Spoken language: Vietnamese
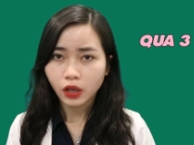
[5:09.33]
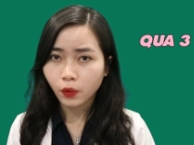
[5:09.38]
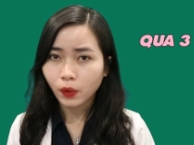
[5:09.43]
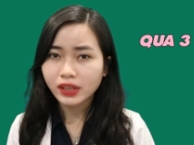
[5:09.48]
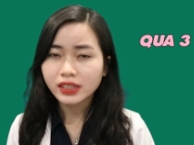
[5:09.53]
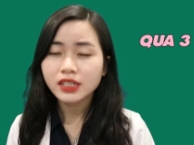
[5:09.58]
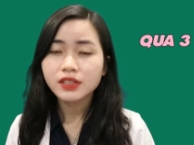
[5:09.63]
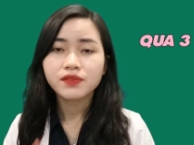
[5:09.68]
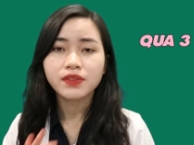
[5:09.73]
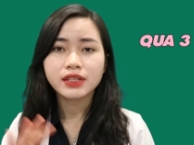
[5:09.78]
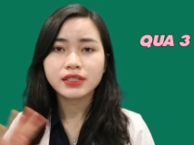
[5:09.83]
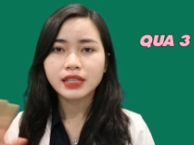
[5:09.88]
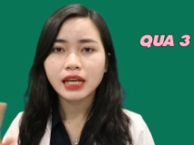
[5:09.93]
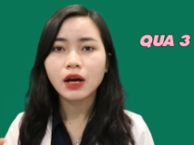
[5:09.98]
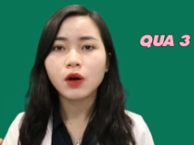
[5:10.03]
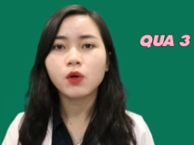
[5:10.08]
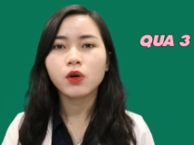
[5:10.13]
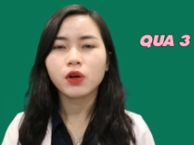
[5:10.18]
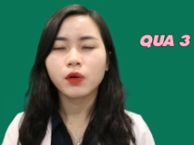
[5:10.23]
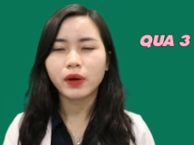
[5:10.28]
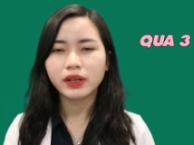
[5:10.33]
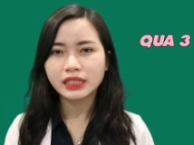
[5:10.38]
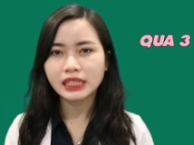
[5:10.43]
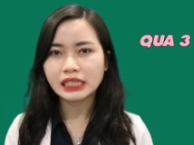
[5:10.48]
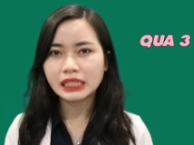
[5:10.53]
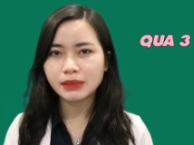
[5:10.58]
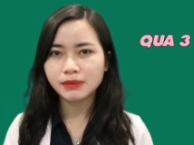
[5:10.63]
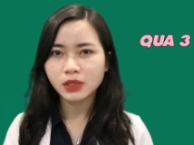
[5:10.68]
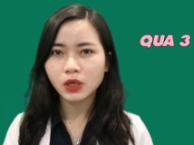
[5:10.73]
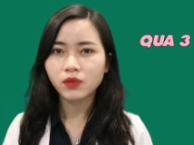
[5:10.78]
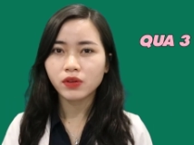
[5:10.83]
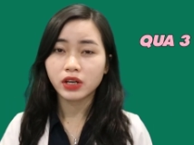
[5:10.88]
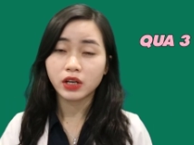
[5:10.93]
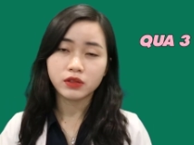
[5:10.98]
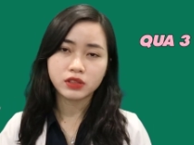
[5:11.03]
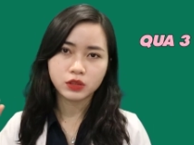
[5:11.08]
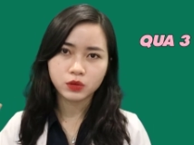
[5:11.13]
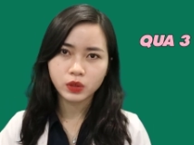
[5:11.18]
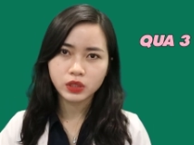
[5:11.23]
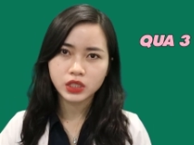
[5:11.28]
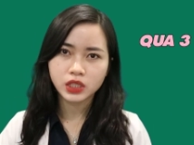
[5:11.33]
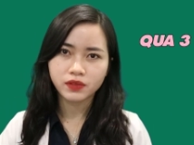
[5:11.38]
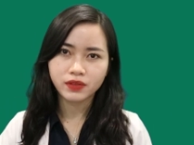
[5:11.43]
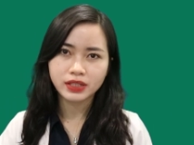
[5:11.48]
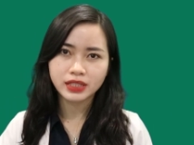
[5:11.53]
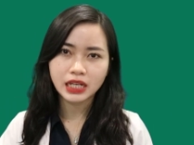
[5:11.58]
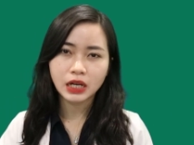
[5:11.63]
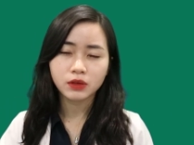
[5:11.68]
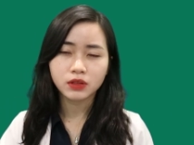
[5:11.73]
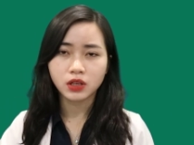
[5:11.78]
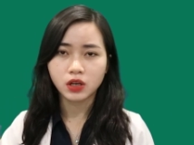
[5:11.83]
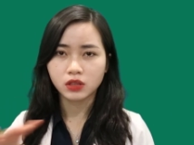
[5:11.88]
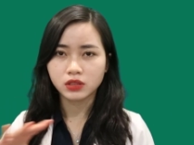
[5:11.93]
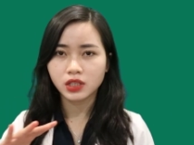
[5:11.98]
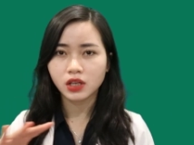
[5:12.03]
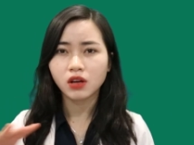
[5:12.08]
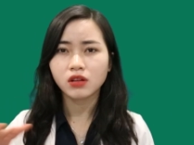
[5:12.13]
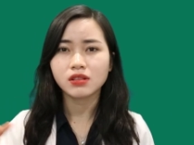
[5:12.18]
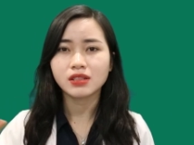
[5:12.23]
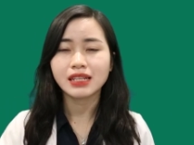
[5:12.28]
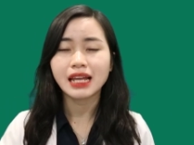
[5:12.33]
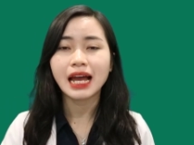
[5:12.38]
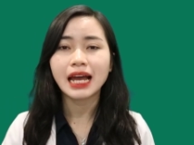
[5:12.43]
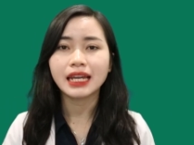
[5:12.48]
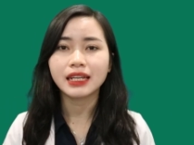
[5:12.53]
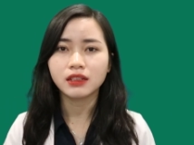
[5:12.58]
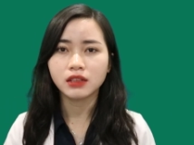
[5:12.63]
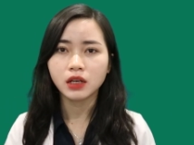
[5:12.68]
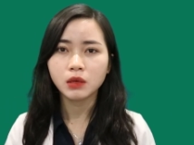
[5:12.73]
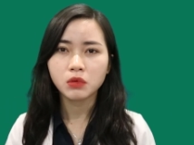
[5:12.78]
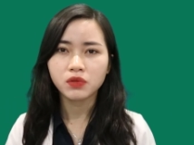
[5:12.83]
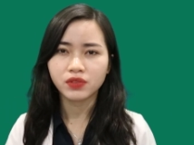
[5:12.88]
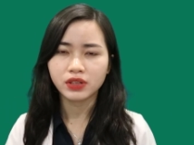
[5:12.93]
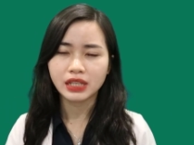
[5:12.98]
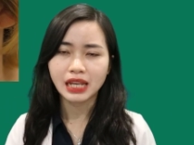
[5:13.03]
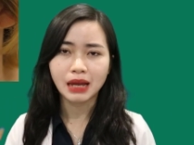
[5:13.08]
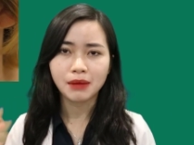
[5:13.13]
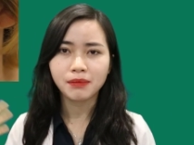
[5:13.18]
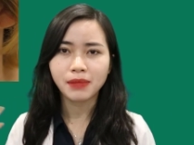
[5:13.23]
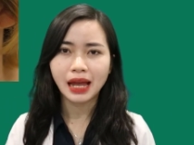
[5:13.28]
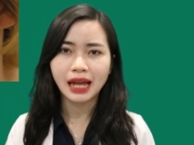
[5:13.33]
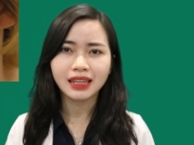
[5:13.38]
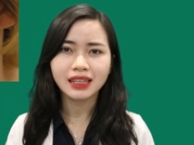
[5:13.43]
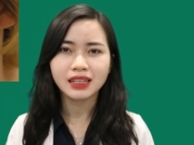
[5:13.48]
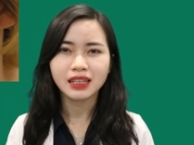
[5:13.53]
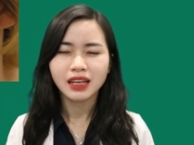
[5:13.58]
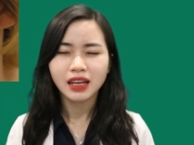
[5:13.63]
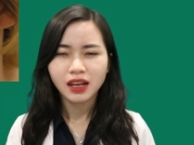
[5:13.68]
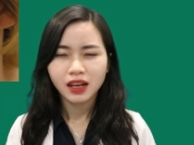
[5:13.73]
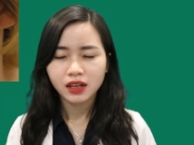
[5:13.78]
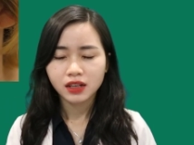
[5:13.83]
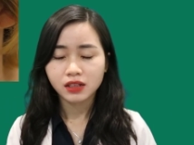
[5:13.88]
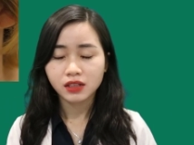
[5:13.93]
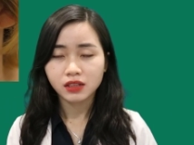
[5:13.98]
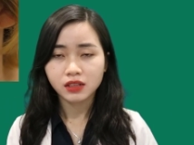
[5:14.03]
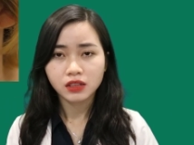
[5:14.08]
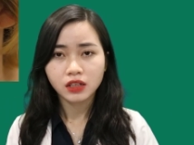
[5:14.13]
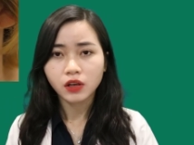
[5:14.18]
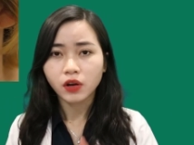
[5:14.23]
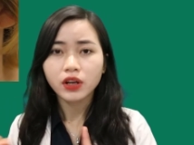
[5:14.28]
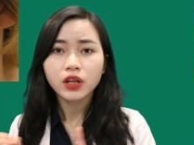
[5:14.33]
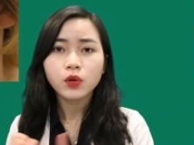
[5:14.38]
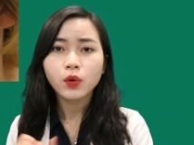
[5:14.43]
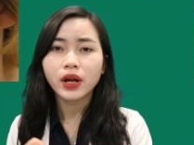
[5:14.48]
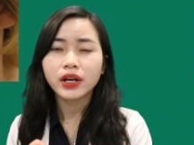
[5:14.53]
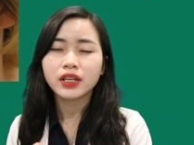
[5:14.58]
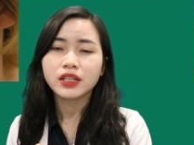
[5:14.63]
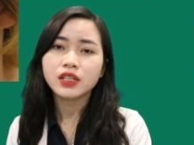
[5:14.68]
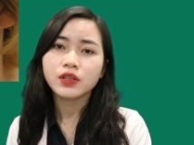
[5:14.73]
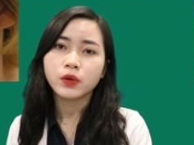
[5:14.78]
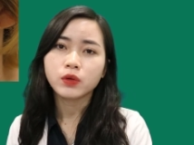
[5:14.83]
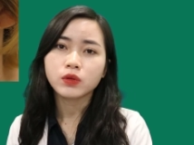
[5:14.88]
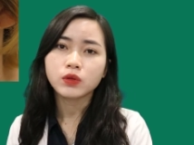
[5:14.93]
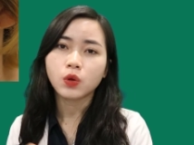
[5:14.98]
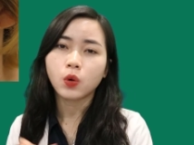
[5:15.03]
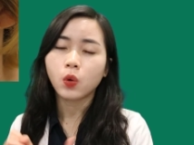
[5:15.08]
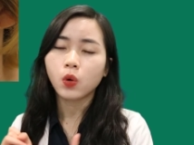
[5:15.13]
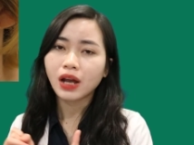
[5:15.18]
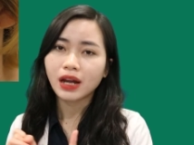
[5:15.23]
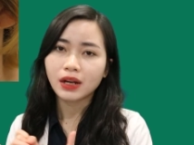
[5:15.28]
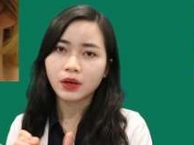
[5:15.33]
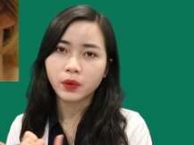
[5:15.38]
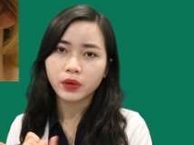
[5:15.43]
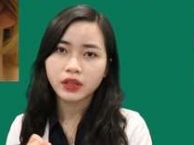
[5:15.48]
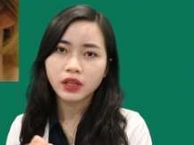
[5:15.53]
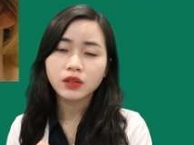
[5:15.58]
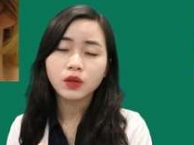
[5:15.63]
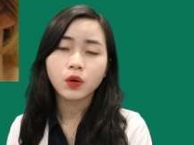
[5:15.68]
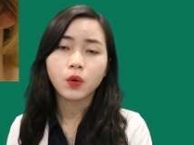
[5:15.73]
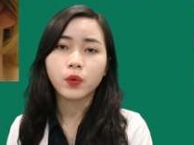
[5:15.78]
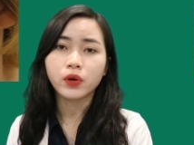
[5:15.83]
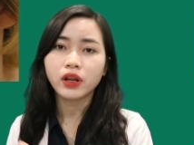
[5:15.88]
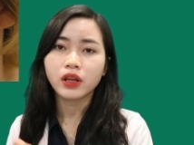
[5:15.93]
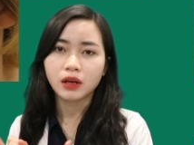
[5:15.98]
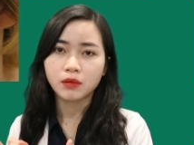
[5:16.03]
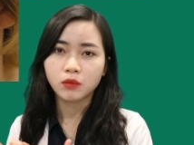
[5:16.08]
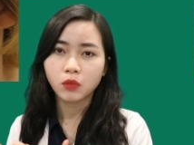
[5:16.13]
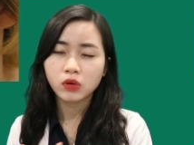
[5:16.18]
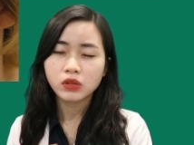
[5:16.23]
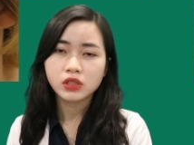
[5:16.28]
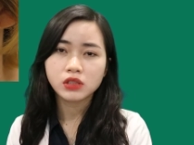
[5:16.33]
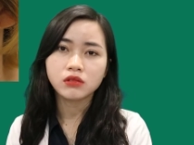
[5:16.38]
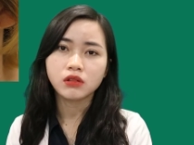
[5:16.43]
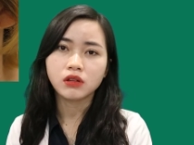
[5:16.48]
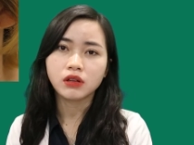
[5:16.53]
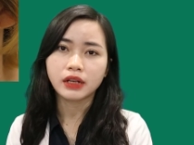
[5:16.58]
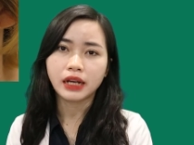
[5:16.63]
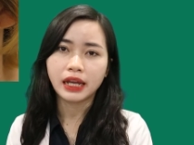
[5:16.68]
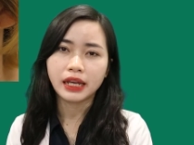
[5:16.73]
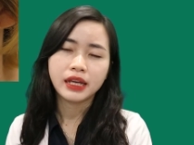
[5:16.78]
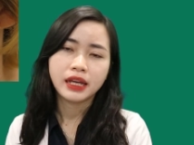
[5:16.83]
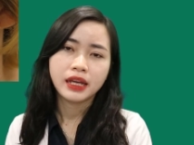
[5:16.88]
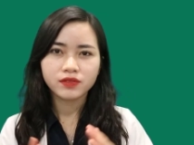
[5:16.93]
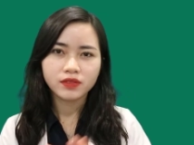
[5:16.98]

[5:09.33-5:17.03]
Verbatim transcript: Cái quá trình về sau, cái quá trình chăm sóc và điều trị duy trì về sau thì nó sẽ còn dài nữa, bởi vì nám má thì nó liên quan đến nhiều yếu tố, cả nội tiết tố này, cả môi trường này.